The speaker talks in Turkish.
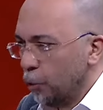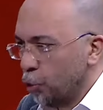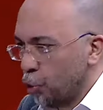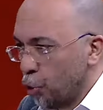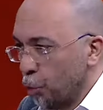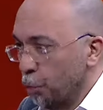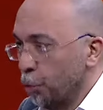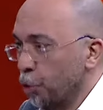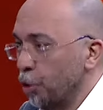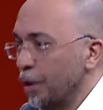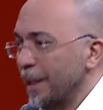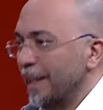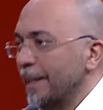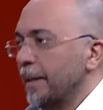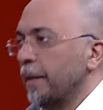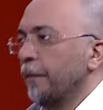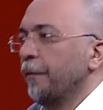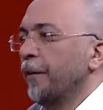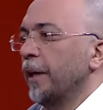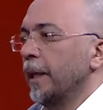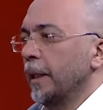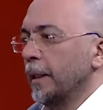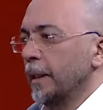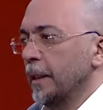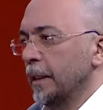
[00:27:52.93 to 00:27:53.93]
Cumhur
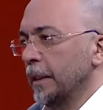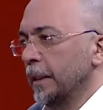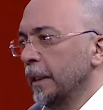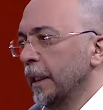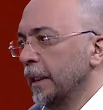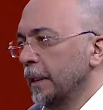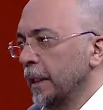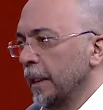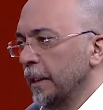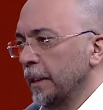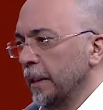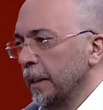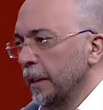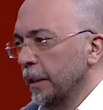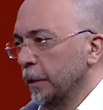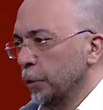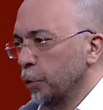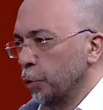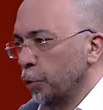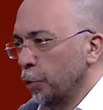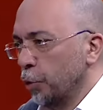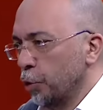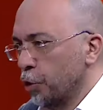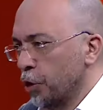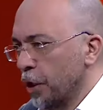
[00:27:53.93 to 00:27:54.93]
İttifakı'nın adaylarını
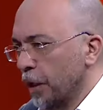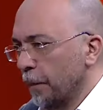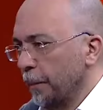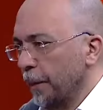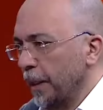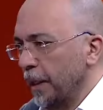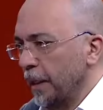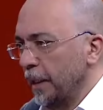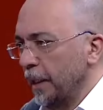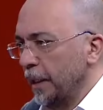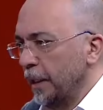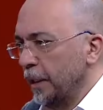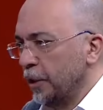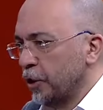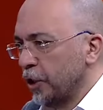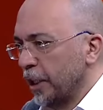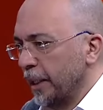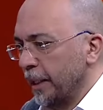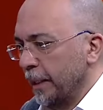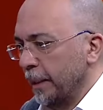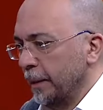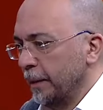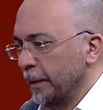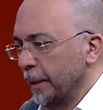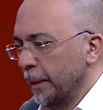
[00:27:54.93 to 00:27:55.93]
duyuracak. Belli evet.
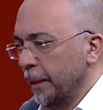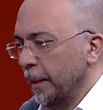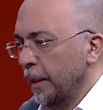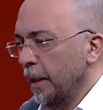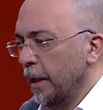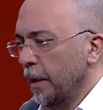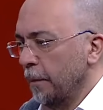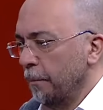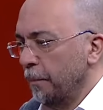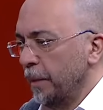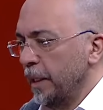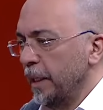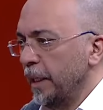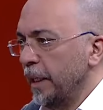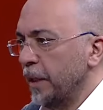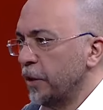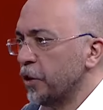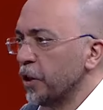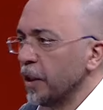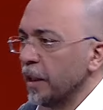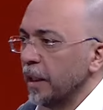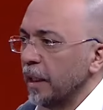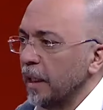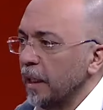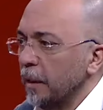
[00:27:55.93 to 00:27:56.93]
ilçelerde
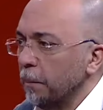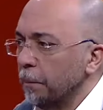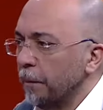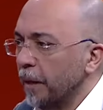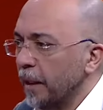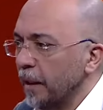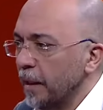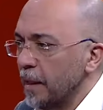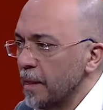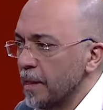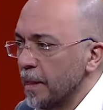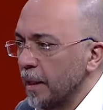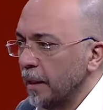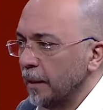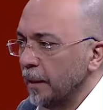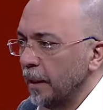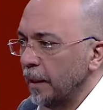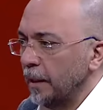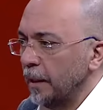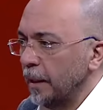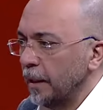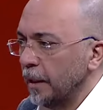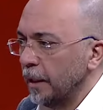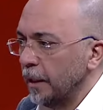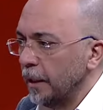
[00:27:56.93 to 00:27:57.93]
Milliyetçi Hareket Partisi
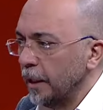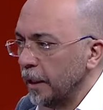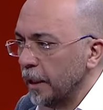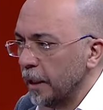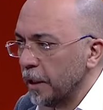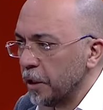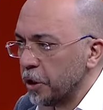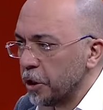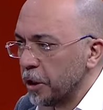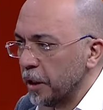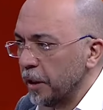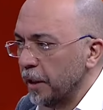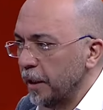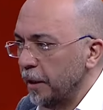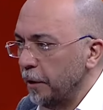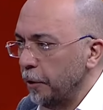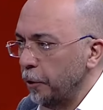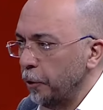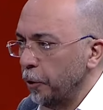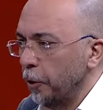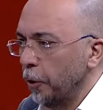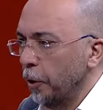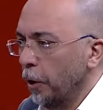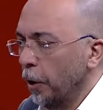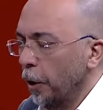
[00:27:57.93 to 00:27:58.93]
adaylarıyla yarışa
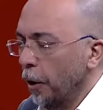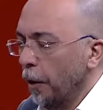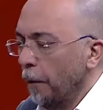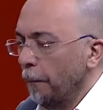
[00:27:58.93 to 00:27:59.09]
giriliyor.